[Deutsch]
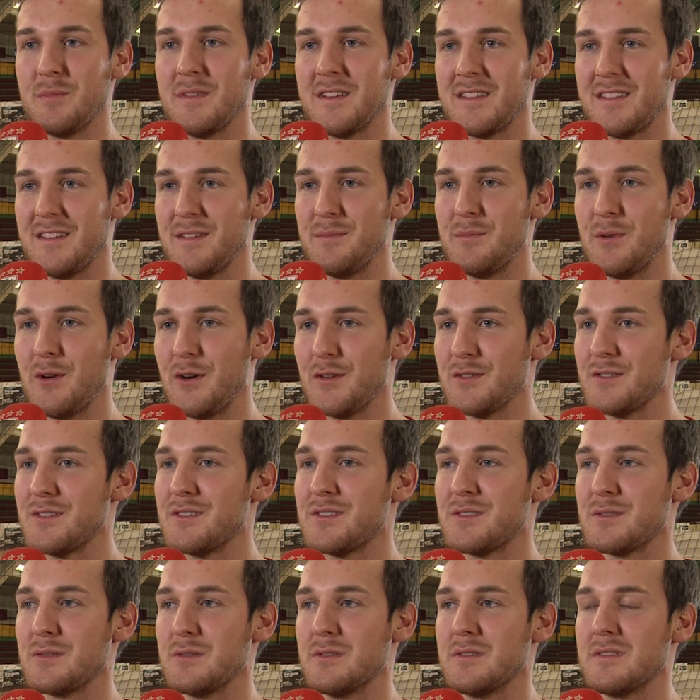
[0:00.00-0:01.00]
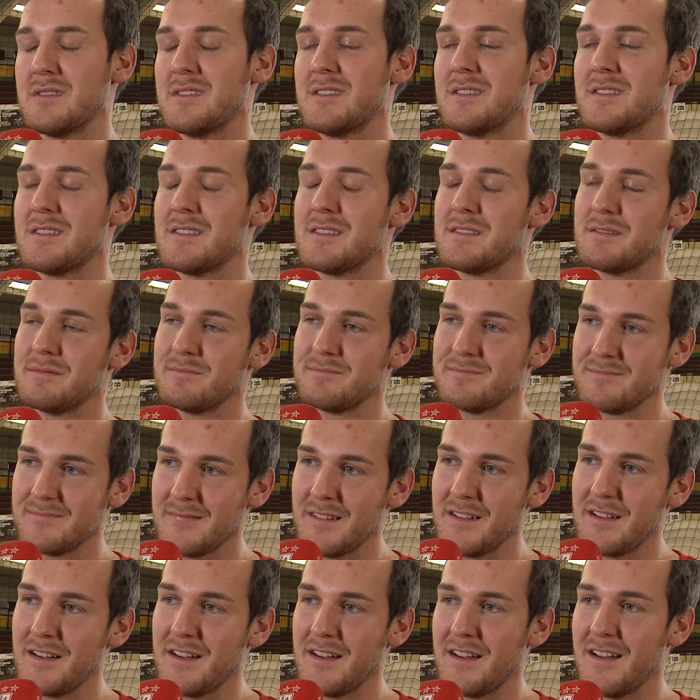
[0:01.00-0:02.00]
mit der Bronze und
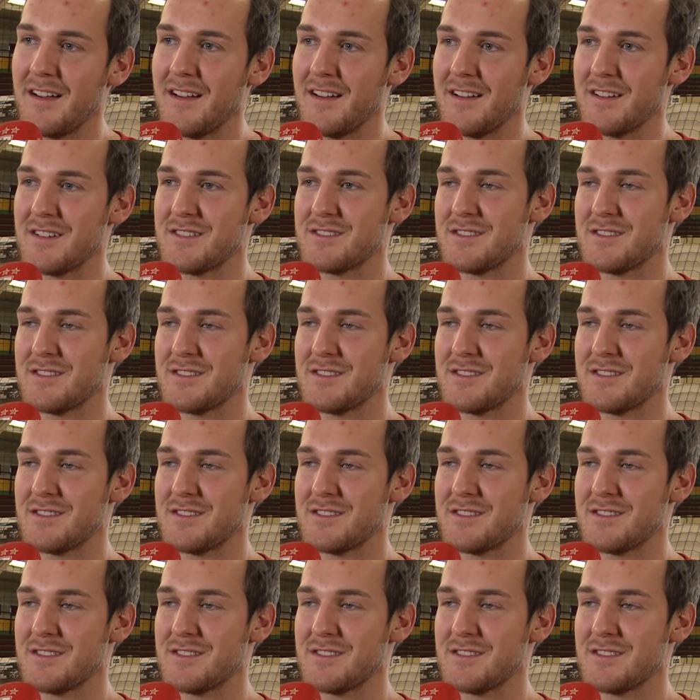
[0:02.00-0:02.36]
äh,